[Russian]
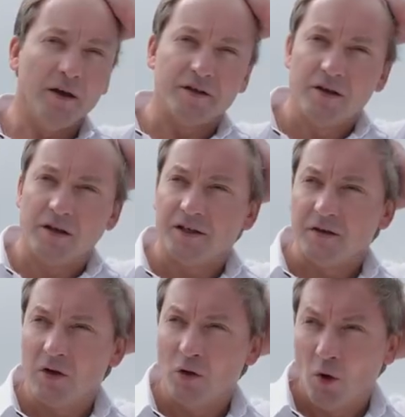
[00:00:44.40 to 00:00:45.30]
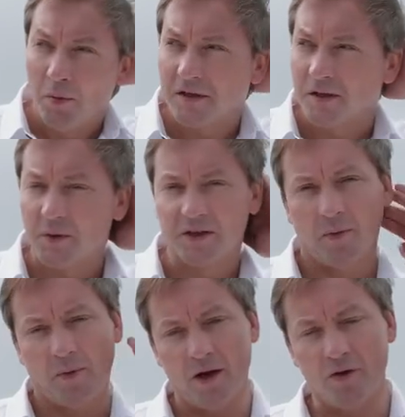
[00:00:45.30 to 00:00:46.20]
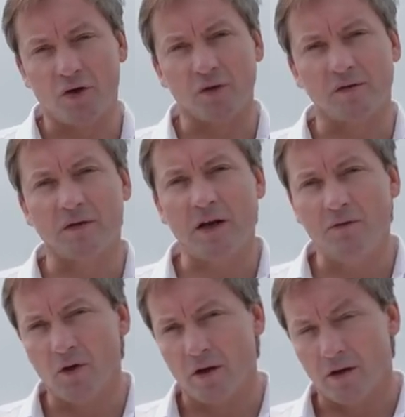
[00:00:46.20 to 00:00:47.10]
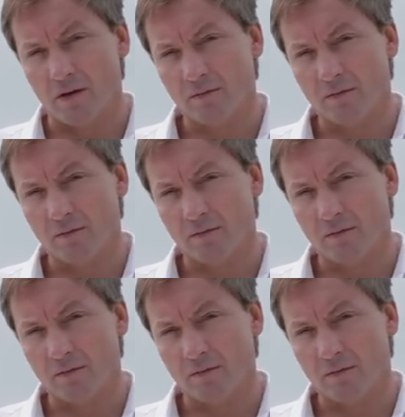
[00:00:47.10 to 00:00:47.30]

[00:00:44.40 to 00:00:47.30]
И эти негативные образы подкрепляют чувство тревоги.